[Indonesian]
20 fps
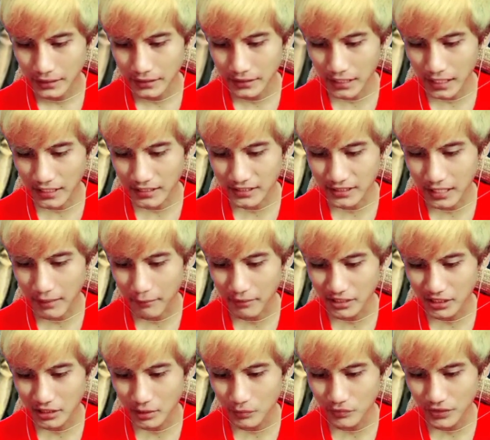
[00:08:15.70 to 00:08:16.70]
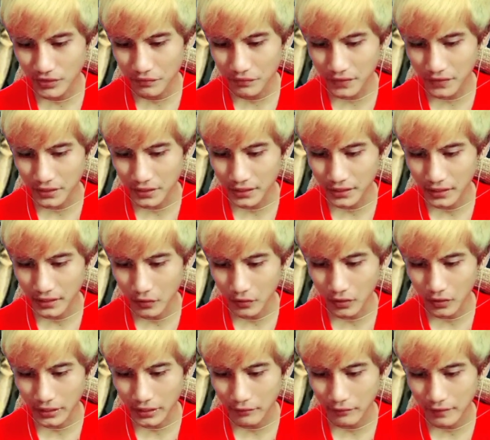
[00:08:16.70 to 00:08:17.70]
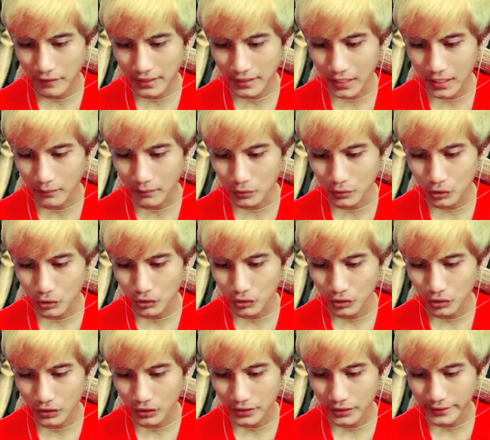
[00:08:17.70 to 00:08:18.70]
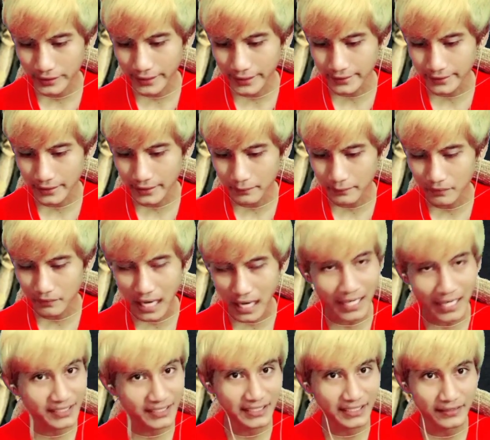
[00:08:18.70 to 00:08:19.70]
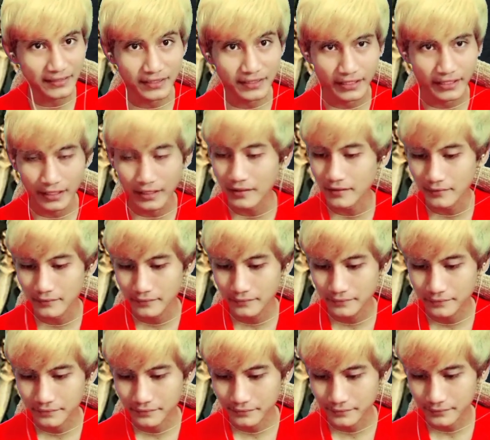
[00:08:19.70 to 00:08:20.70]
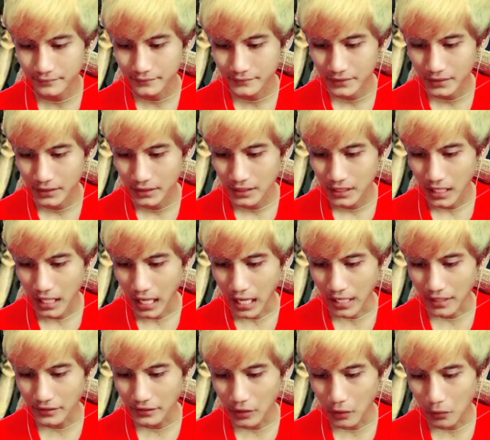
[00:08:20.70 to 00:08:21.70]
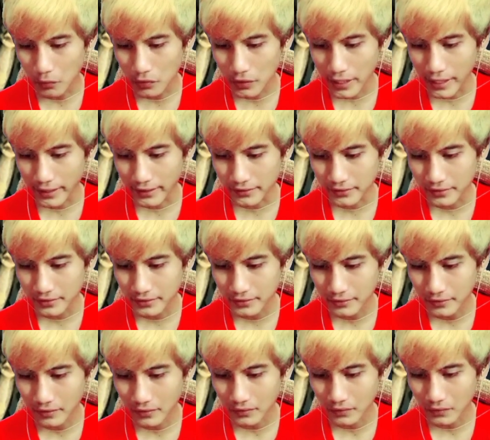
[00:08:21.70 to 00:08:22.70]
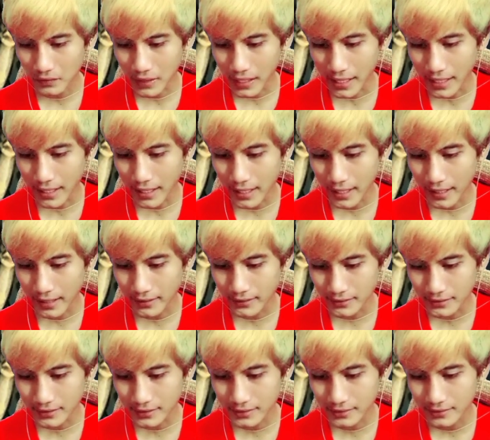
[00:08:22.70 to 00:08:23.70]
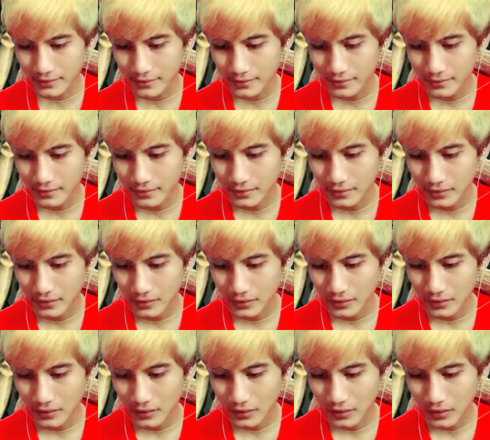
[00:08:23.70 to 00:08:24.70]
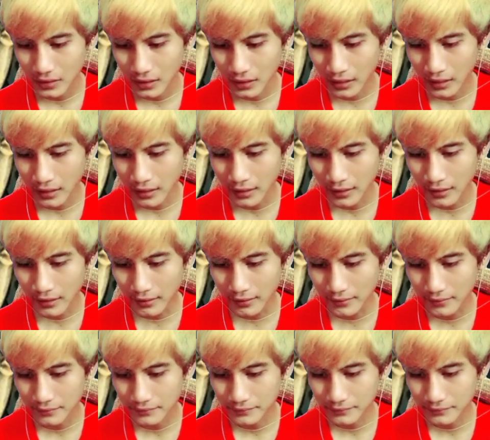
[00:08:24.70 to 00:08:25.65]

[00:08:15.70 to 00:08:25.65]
kita kasih nama tetap Vivi nih oke okay, welcome to Kingdom Alexandria are you alright alright aha uh-huh.